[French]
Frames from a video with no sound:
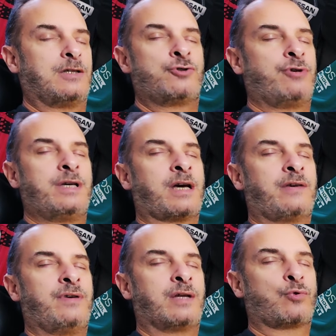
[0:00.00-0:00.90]
Je vais y
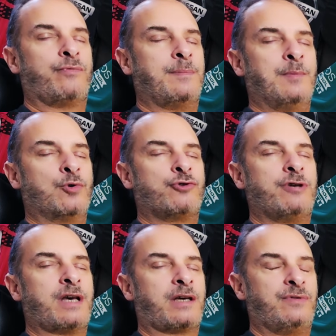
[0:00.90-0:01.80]
arriver à trouver mes mots,
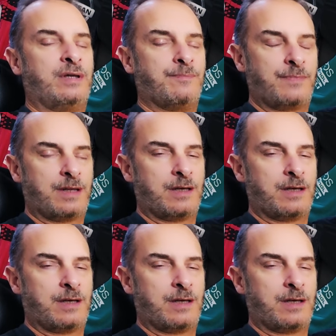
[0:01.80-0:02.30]
je vais y arriver.